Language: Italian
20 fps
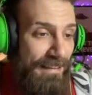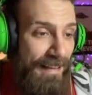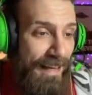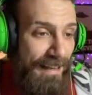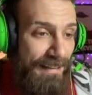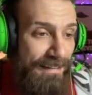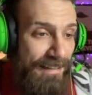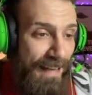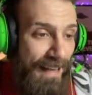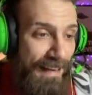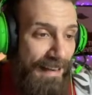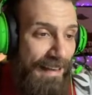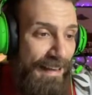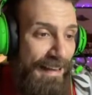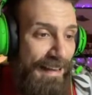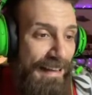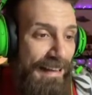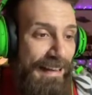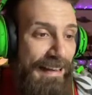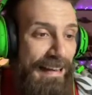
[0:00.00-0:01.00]
da tale
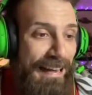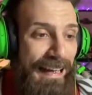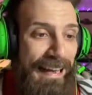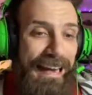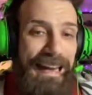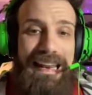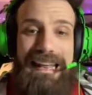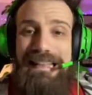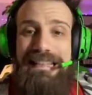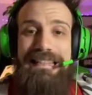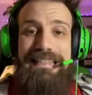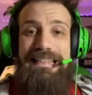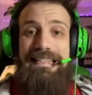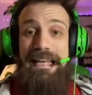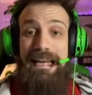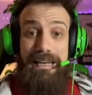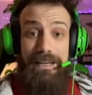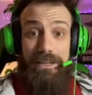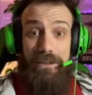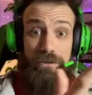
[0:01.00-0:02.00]

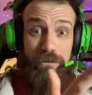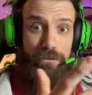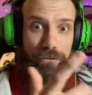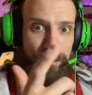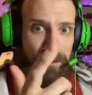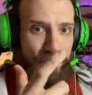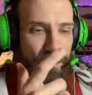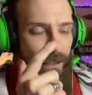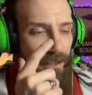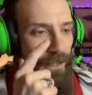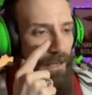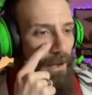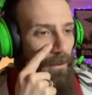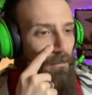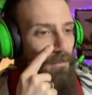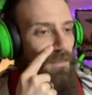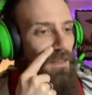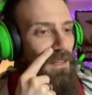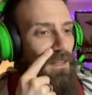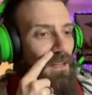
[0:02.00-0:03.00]
Grezza, chiunque sia,
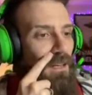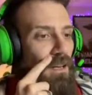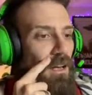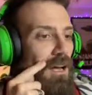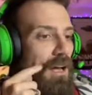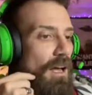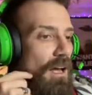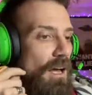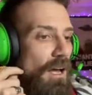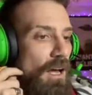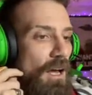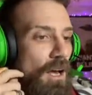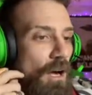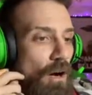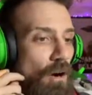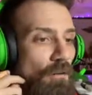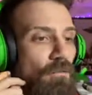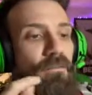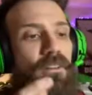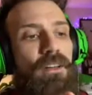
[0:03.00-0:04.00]
eh,
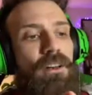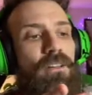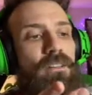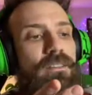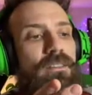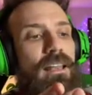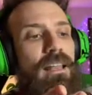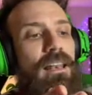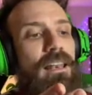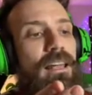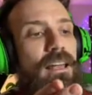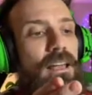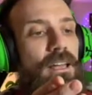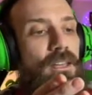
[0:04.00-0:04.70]
ovvero delle